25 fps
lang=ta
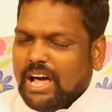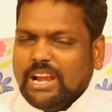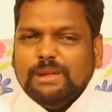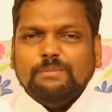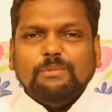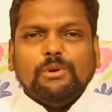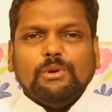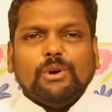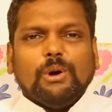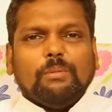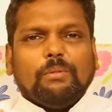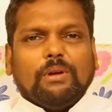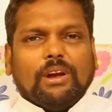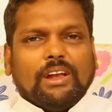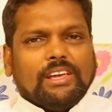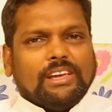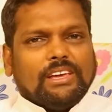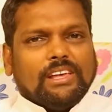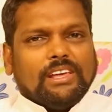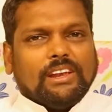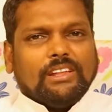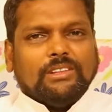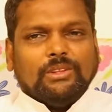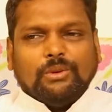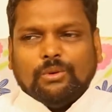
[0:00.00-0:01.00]
அறிமுகம்
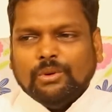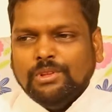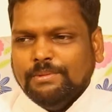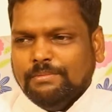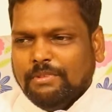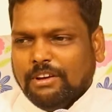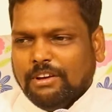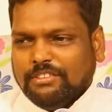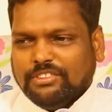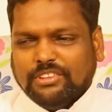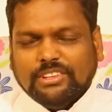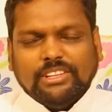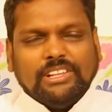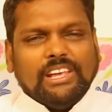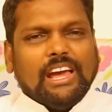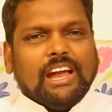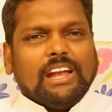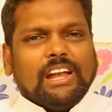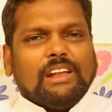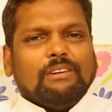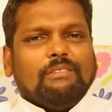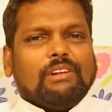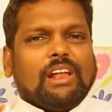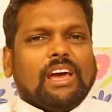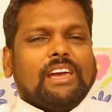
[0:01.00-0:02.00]
கிடைக்கிறது கொஞ்சம்
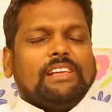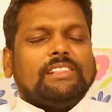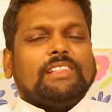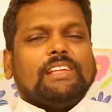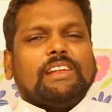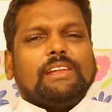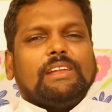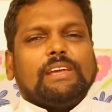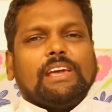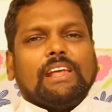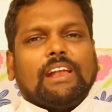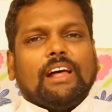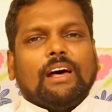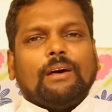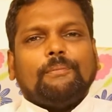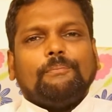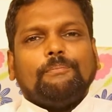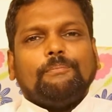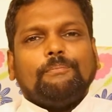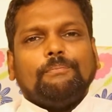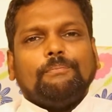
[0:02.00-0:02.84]
வசதியானவராய் தெரிகிறார்